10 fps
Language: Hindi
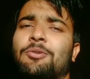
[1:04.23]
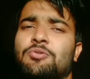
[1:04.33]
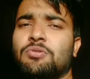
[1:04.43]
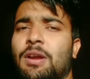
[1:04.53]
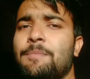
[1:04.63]
हो
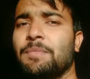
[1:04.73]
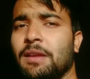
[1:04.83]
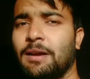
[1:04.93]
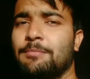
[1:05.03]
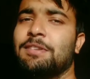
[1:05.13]
चुका
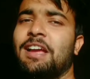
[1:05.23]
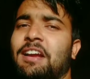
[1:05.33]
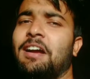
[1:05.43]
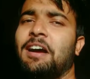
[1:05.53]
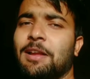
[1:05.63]
है अब
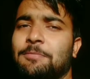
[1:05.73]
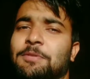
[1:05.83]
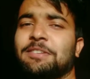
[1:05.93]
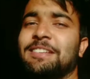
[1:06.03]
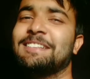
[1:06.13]
जाएगा आज
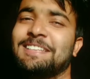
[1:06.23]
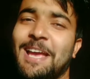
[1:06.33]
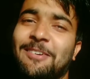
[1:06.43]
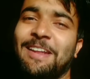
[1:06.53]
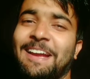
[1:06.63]
पर्सनली
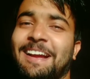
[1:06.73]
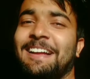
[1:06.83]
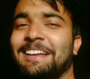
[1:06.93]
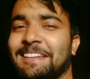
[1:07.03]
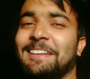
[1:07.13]
चाय बनाएगा
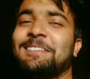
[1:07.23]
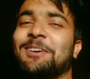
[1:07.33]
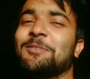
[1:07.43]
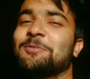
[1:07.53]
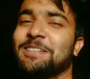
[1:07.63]
देखता
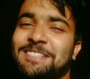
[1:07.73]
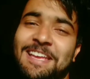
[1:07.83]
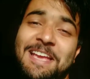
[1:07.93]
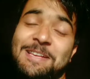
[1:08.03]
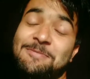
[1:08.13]
हूँ फर्स्ट
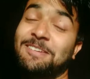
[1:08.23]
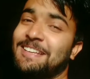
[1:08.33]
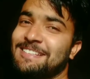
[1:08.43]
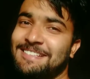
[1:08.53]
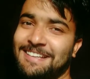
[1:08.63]
चाय
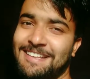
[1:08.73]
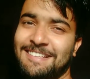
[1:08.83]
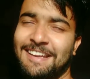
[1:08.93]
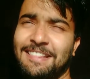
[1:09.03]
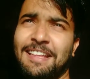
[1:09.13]
एक्सपीरियंस
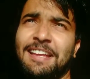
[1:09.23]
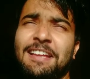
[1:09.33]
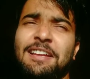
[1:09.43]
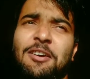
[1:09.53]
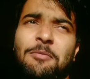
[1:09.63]
कैसा रहता है
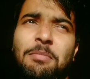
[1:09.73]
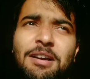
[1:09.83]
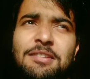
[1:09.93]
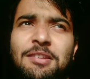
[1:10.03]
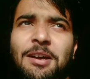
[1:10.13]
और
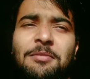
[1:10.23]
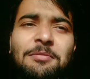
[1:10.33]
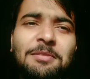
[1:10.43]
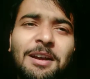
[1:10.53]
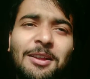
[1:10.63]
भाई
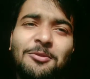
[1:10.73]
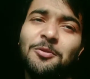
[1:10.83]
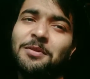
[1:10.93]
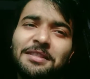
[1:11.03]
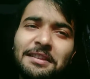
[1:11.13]
साहब आज
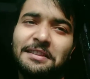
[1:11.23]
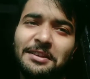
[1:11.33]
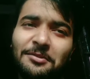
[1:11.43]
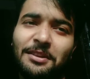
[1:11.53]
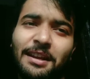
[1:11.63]
धूप इतनी
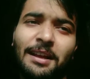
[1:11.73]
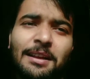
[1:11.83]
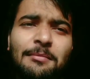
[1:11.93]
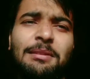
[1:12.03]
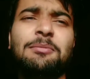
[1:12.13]
तेज हुई है ना
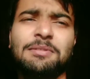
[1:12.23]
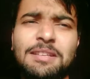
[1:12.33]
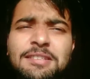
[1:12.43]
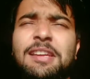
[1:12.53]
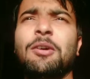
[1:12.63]
मतलब
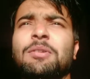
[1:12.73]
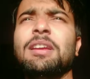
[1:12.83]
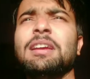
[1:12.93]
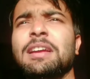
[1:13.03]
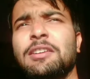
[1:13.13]
तेज क्या हुई
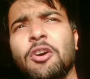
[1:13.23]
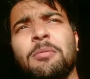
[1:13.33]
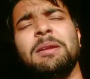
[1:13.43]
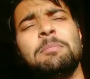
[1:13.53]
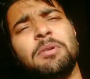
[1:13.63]
है
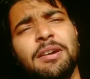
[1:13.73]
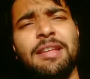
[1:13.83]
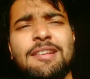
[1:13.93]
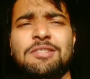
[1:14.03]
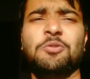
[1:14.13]
नॉर्मली पर डे
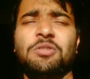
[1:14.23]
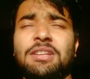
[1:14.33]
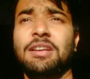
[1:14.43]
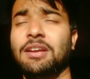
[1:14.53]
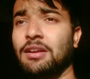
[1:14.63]
ऐसे
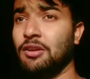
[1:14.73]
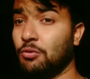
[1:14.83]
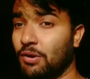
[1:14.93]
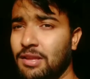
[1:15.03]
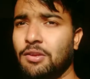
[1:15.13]
होती है
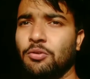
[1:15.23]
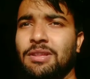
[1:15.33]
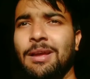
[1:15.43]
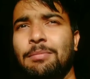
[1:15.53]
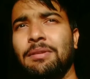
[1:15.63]
थोड़ा सा
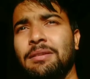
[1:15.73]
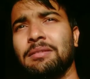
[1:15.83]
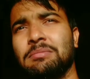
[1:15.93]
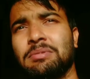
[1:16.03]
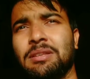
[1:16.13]
होता है फिर
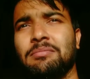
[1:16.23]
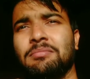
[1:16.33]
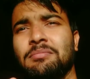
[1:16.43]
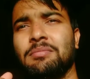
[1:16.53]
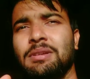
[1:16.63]
मतलब
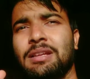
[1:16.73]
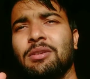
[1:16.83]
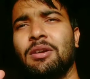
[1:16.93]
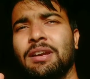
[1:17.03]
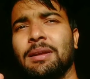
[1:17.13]
एक
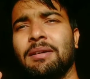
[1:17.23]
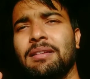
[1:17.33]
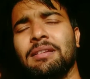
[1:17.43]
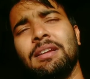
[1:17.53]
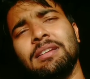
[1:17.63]
दो घंटे बाद